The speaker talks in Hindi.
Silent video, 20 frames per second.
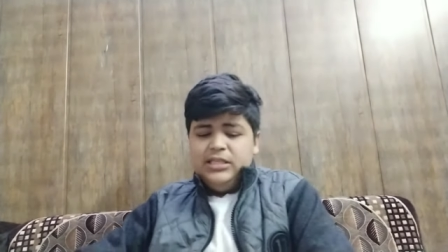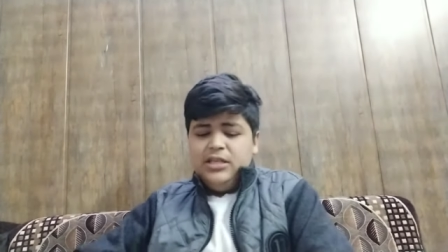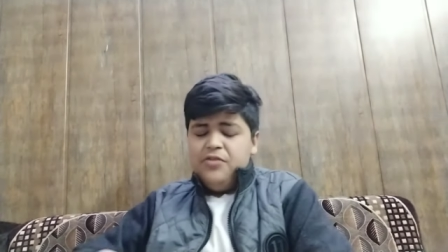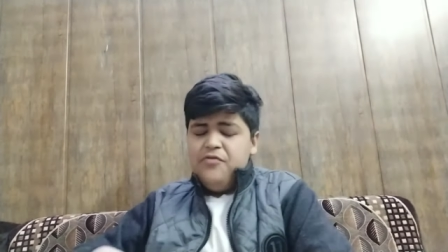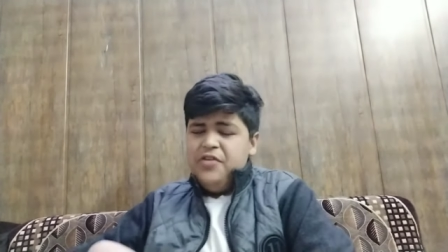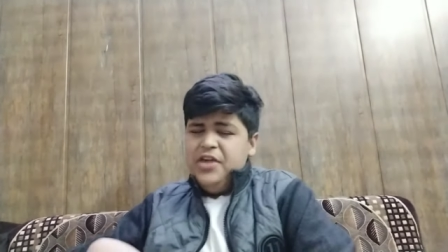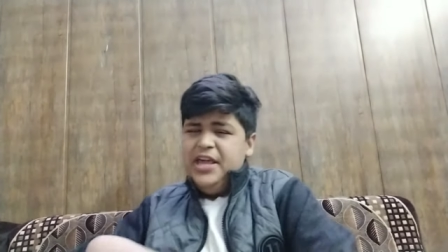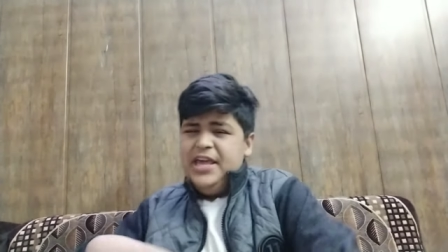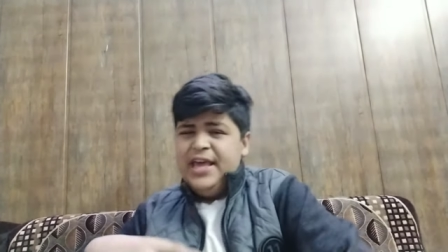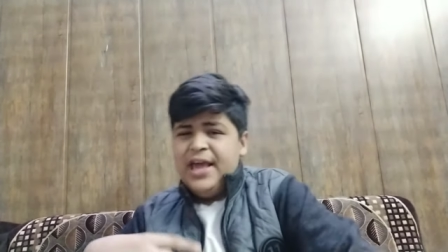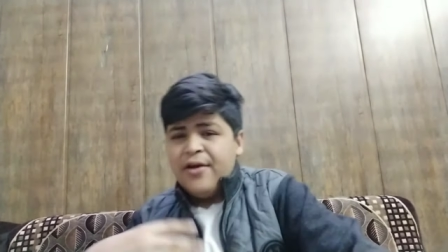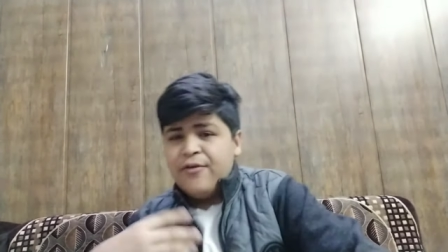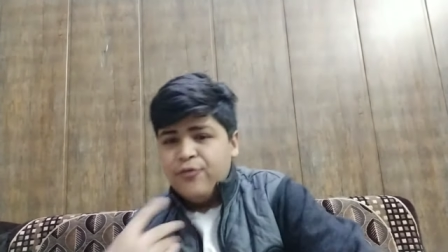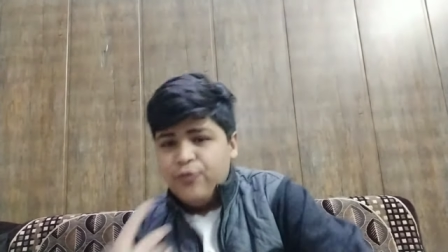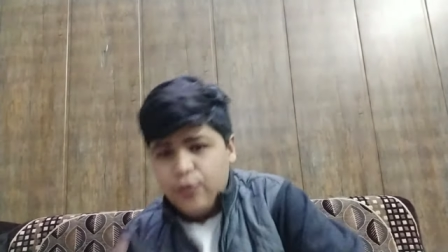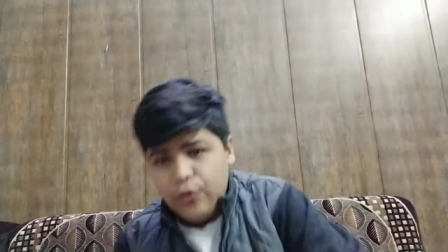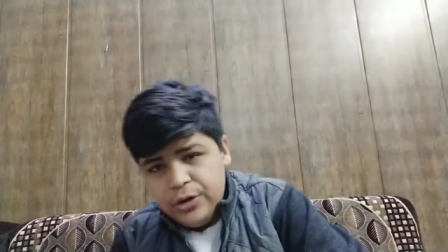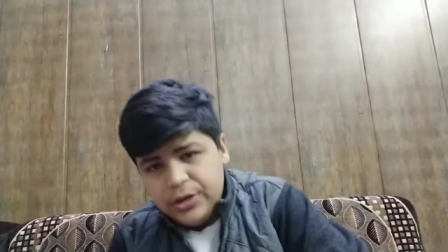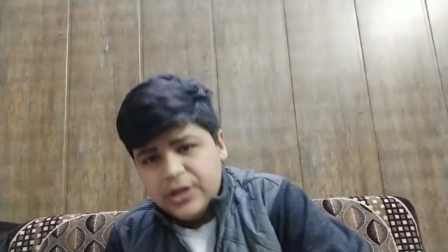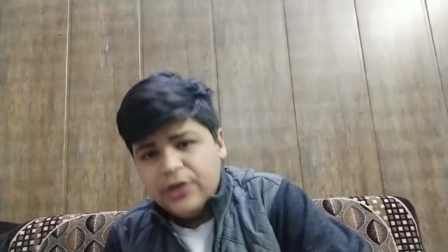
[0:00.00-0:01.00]
सिर्फ एक
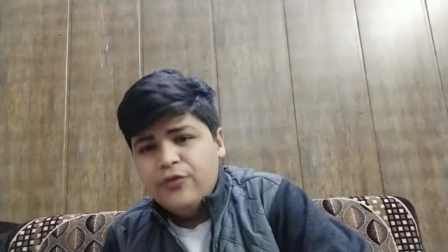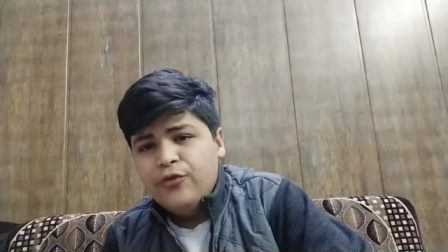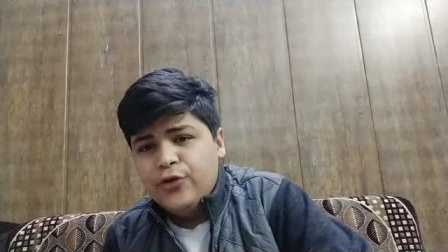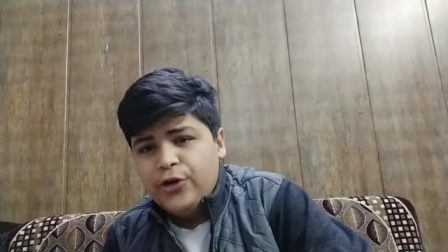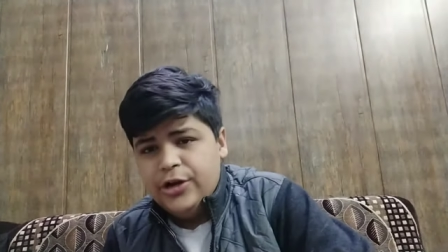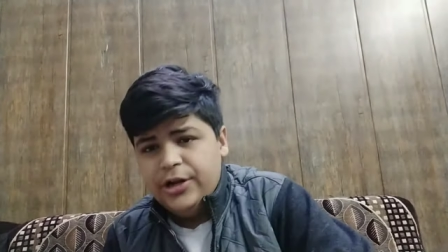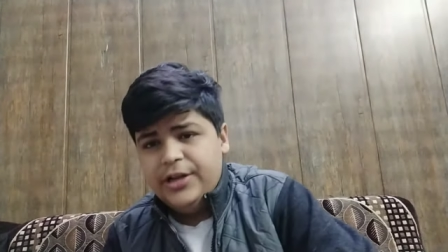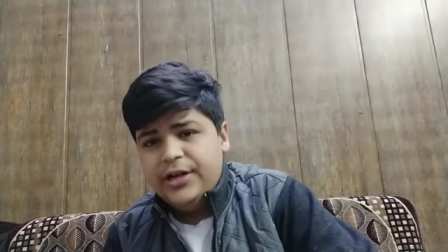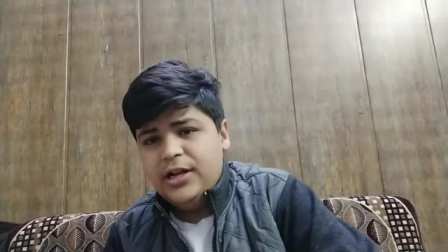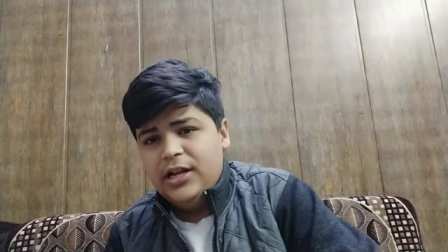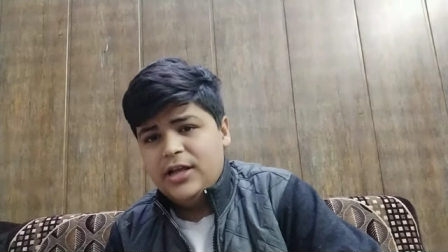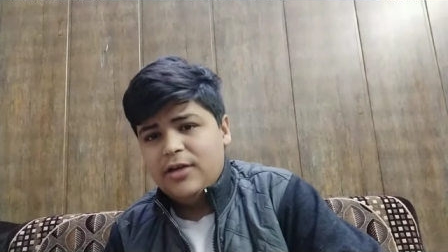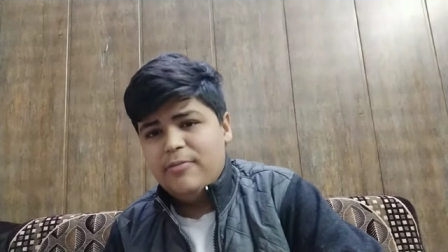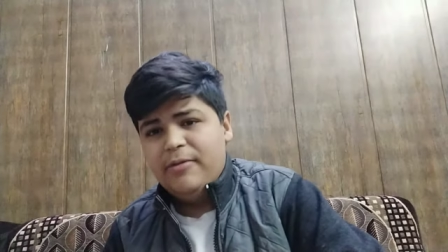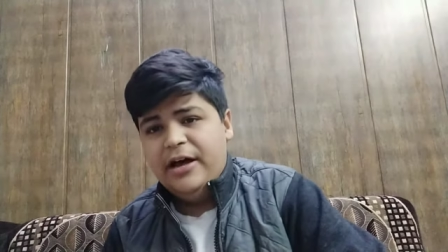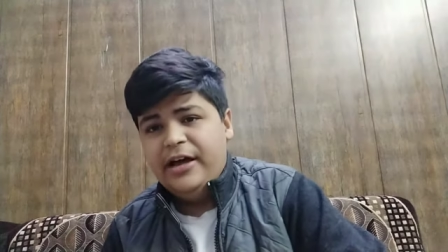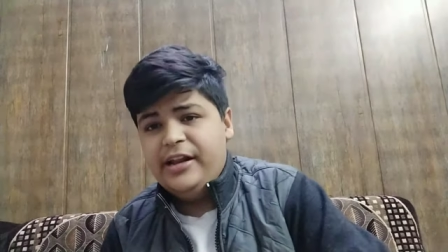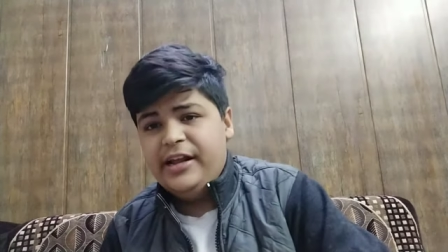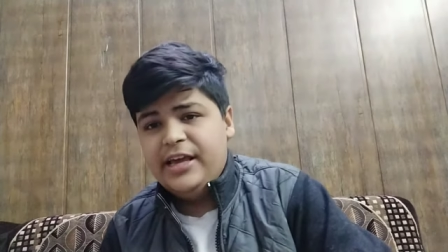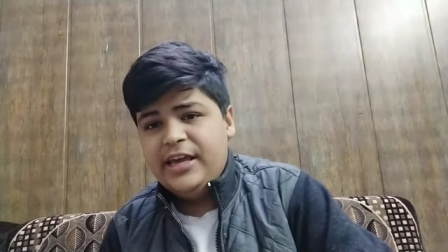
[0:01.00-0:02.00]
फ़ोन की फ़ोटो निकल के
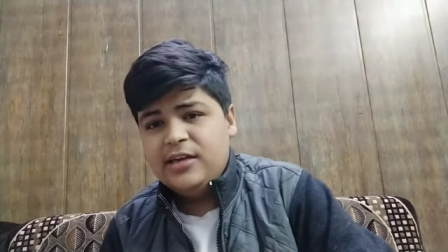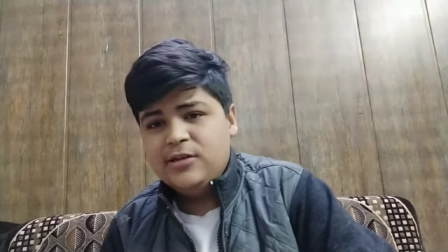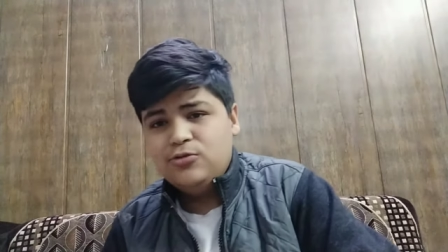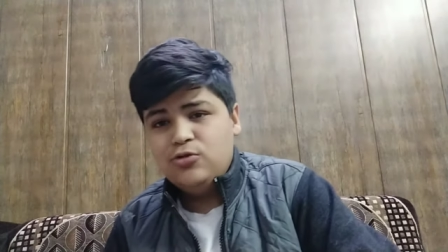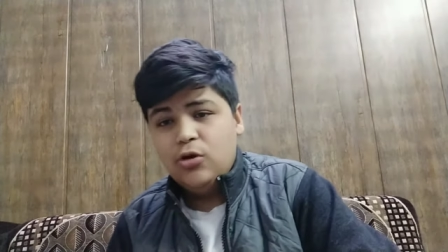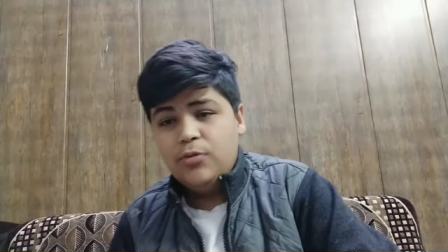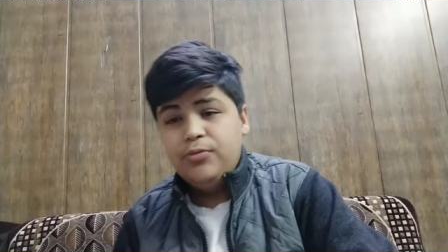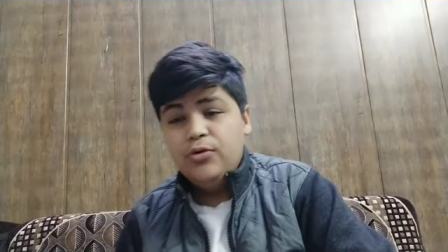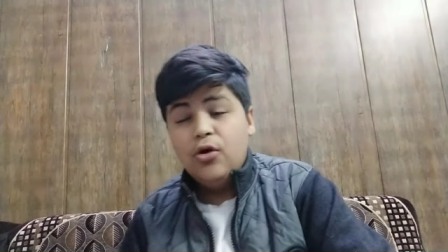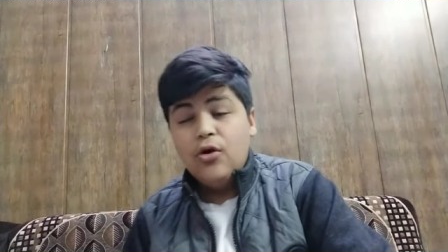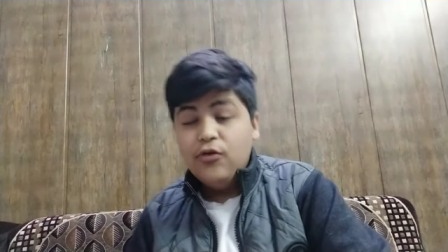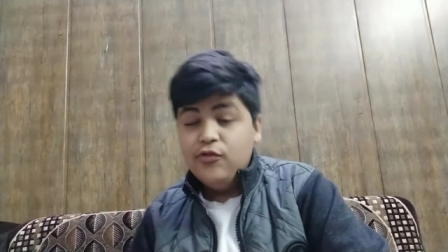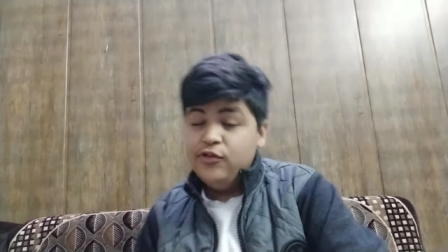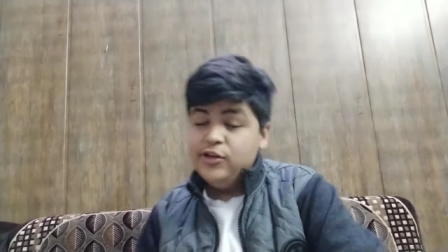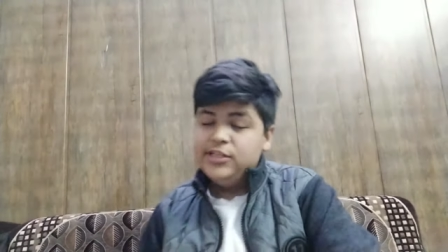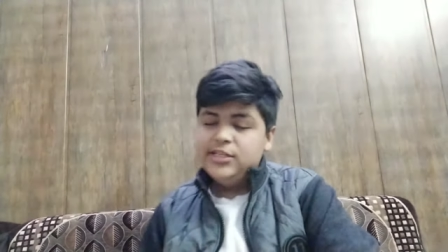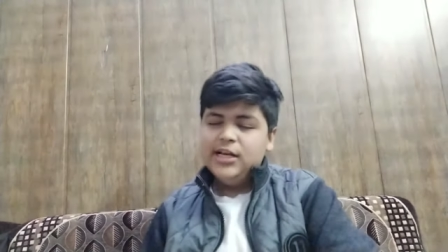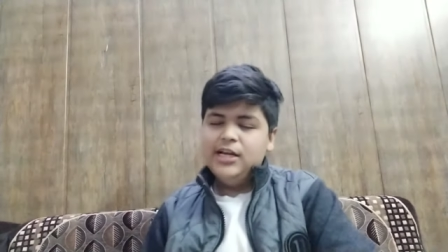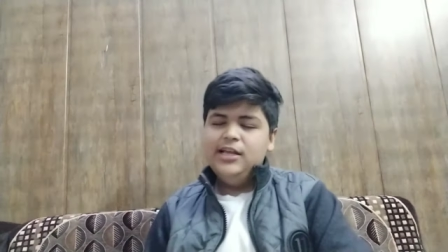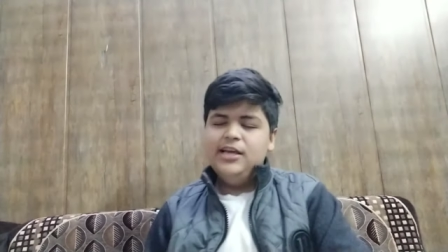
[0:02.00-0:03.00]
बाहर आई है जो भी
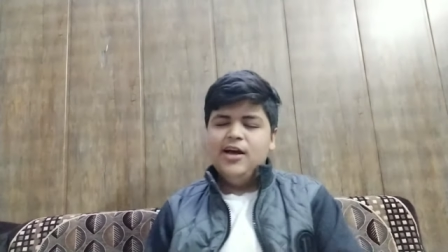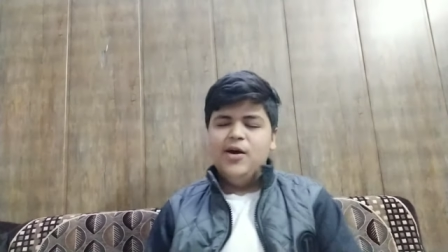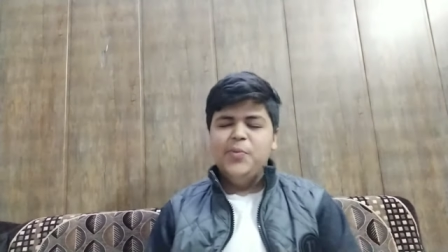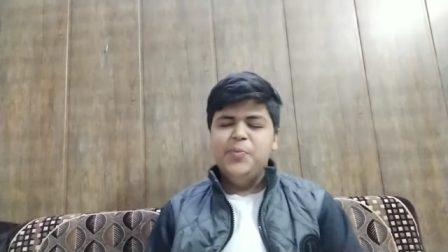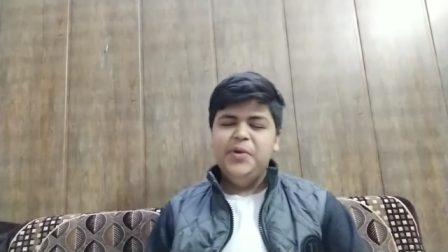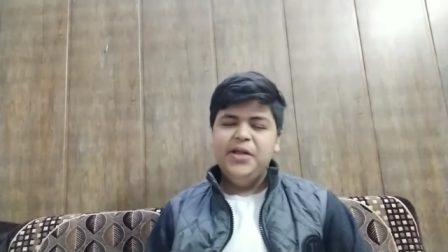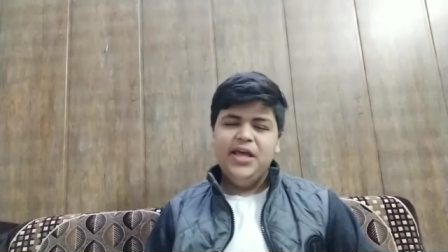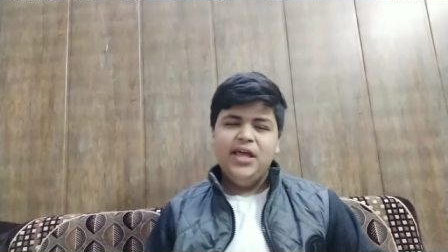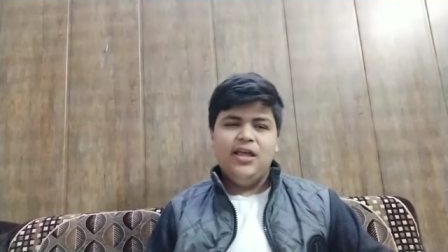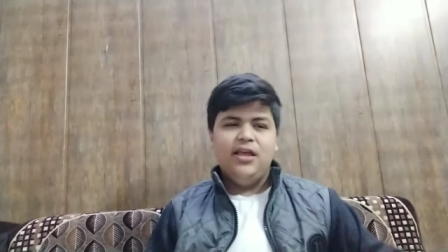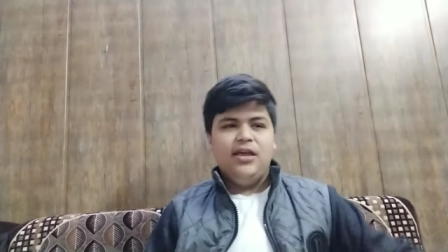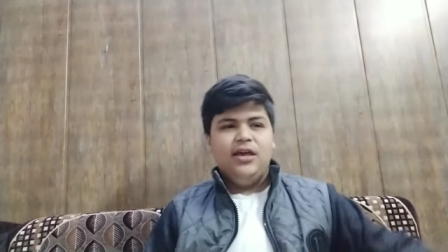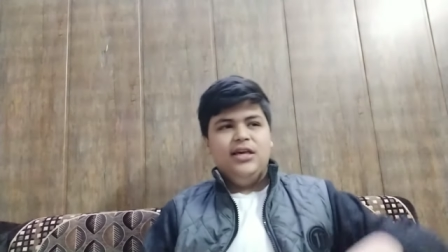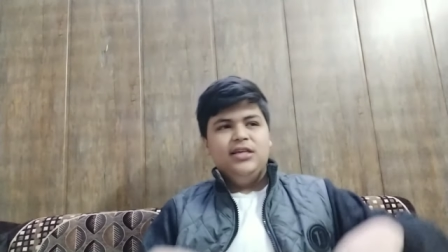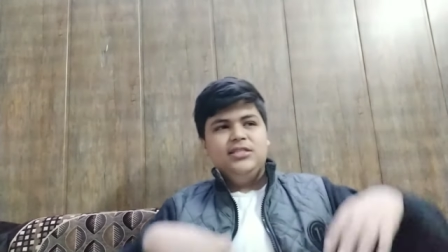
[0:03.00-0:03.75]
ऑफिशियली हमने